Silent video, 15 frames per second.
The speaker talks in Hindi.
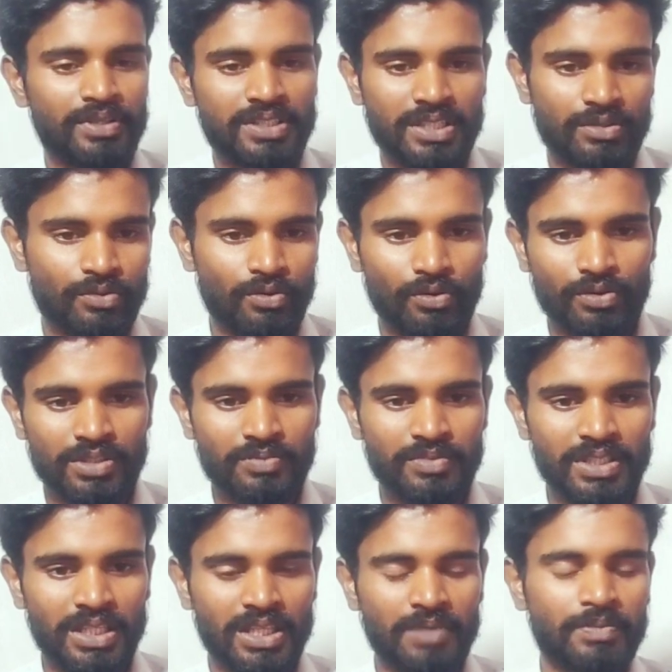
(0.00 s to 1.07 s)
फीचर्स कौन कौन से मिल
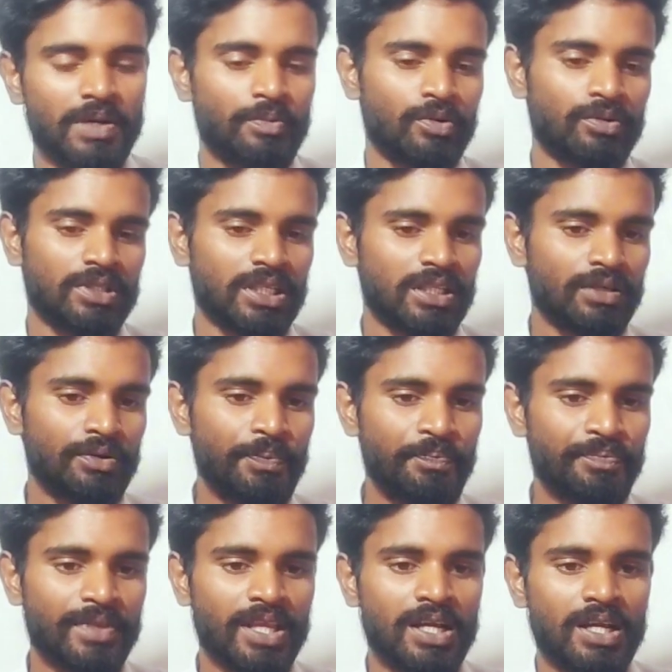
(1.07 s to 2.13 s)
जाते हैं मैं आपको बताता हूँ
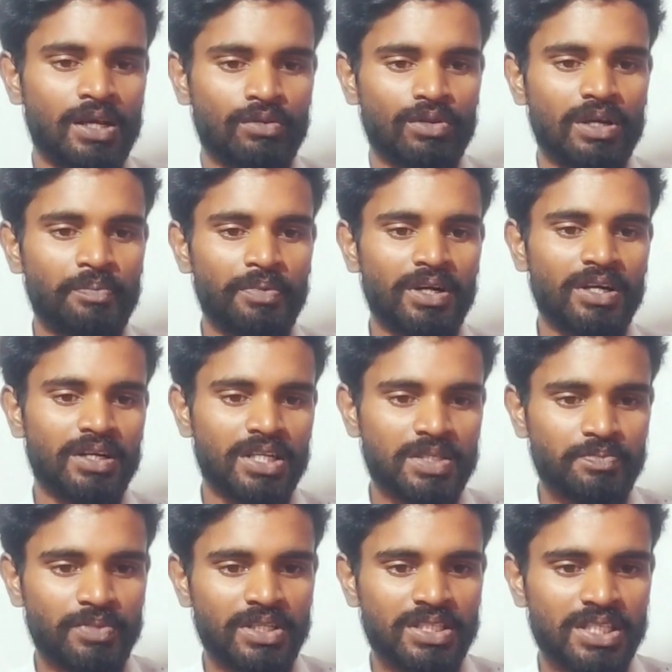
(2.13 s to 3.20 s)
तो यहाँ पर
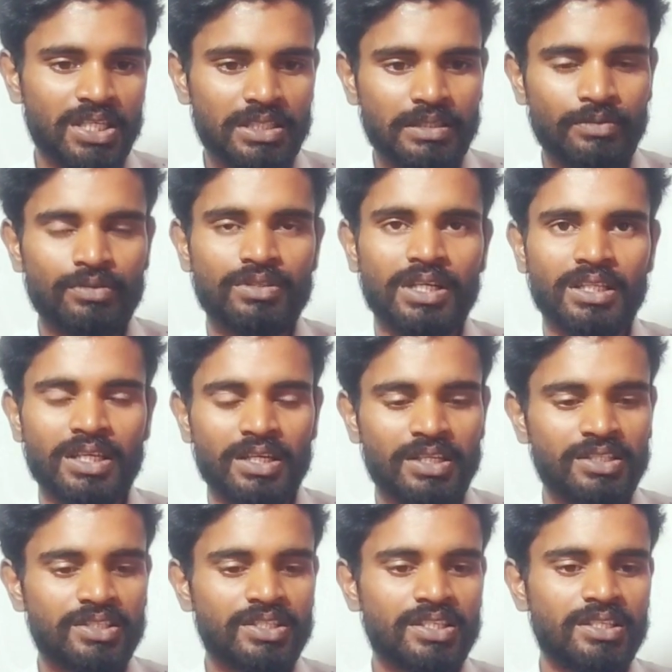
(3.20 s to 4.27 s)
डिस्प्ले छः दशमलव सात आठ
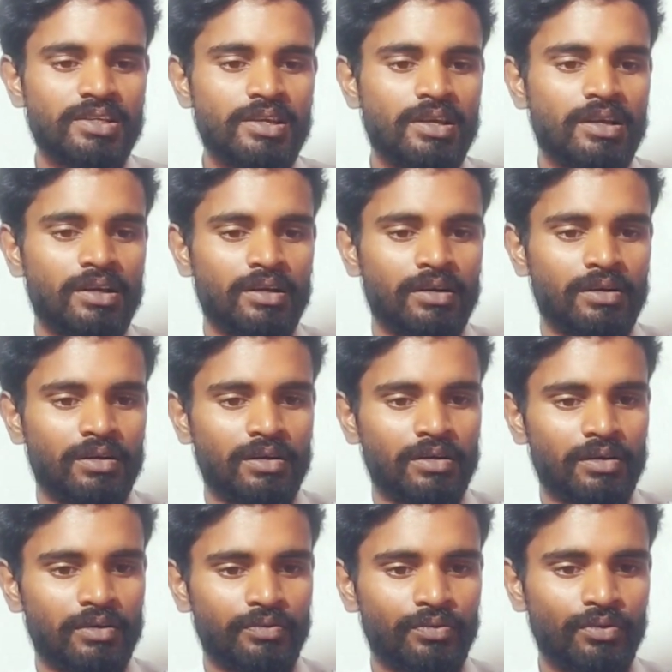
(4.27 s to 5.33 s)
इंच की
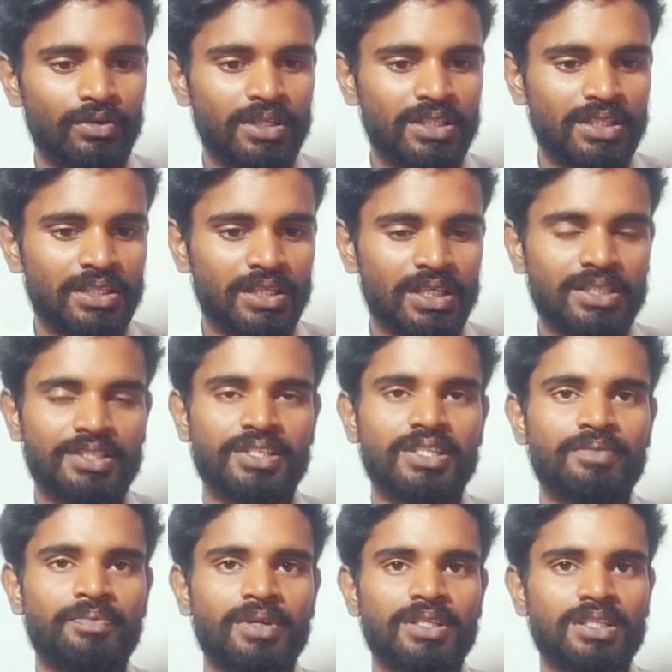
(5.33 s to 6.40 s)
फुल एच डी
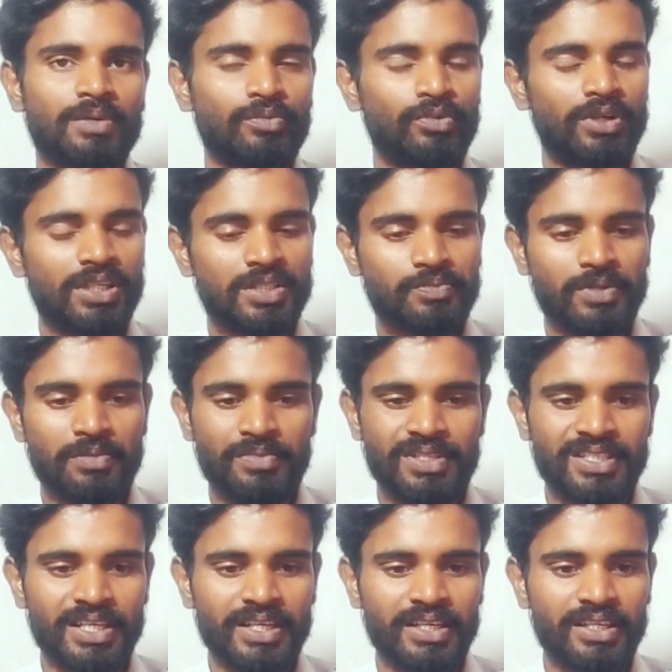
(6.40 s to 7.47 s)
प्लस अमोलेड डिस्प्ले मिल
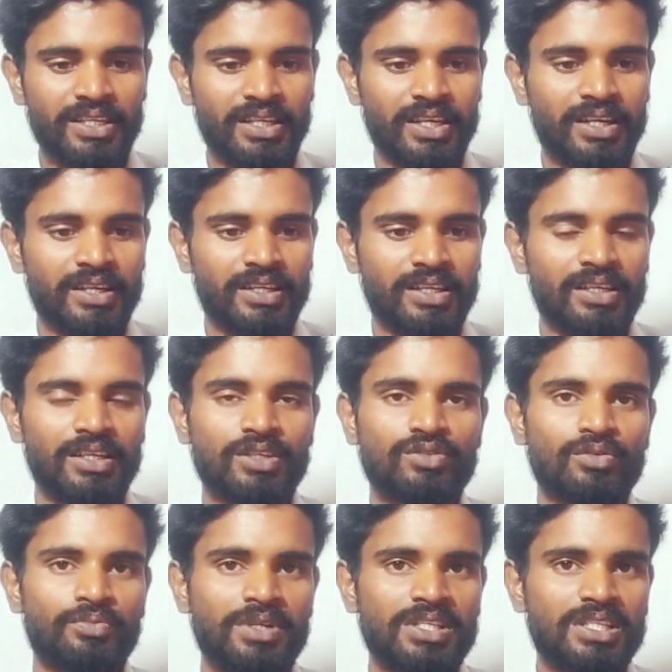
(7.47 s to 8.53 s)
जाएगी एंड 120
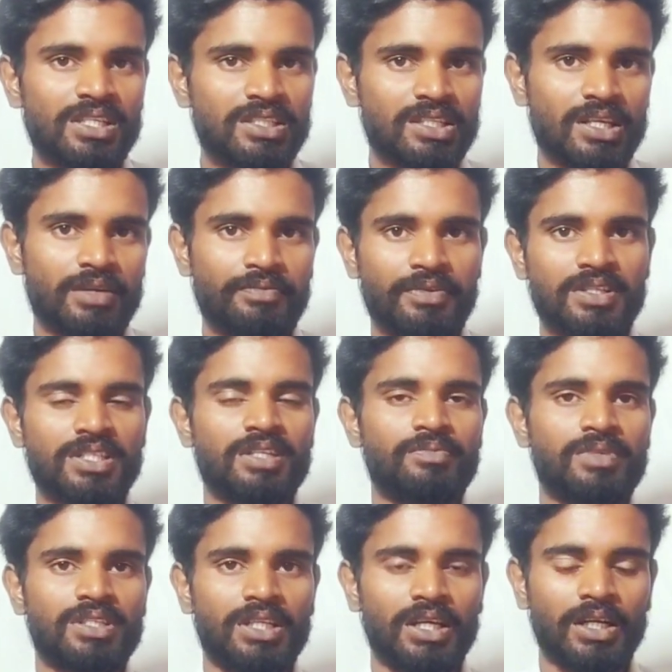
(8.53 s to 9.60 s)
सौ हर्ट्स का रिफ्रेश रेट
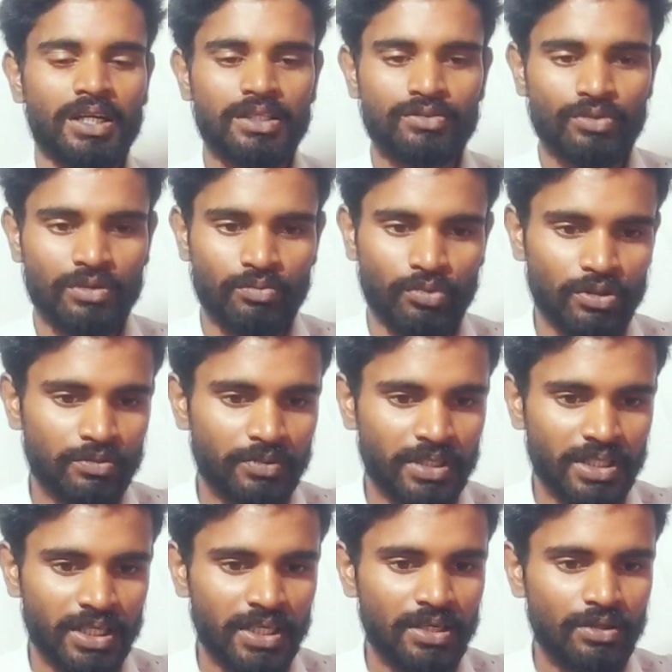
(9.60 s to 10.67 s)
मिल जाएगा जो कि बहुत
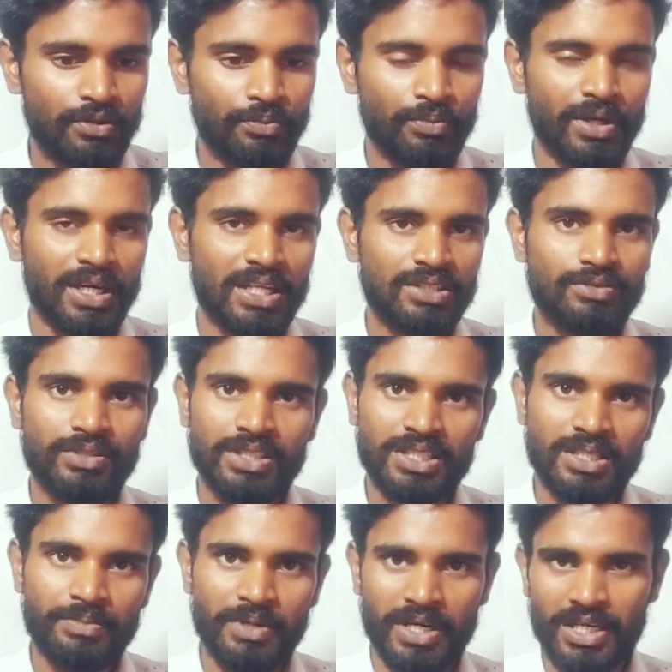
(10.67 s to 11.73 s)
बढ़िया है 1200 मिनट्स
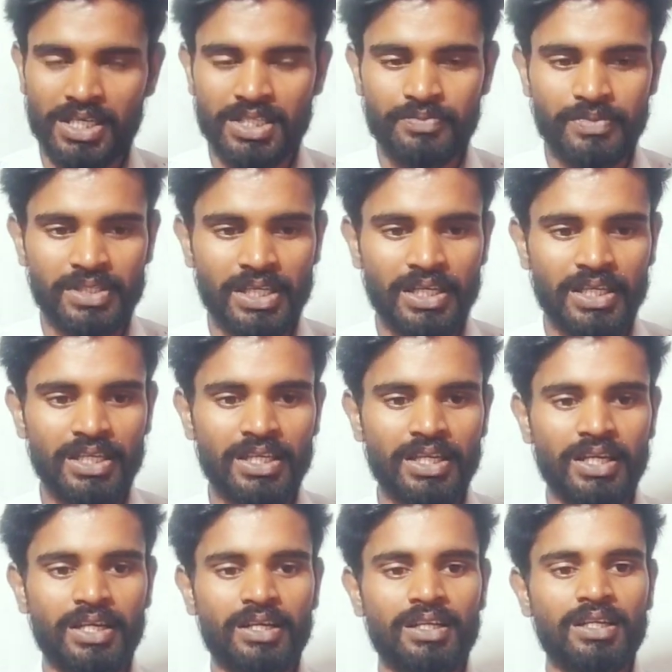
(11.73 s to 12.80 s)
की ब्राइटनेस मिल जाएगी
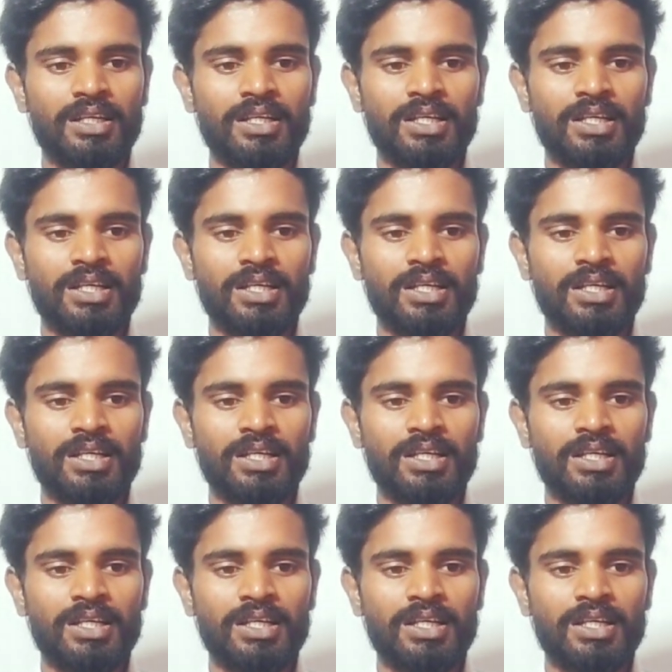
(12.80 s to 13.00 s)
एंड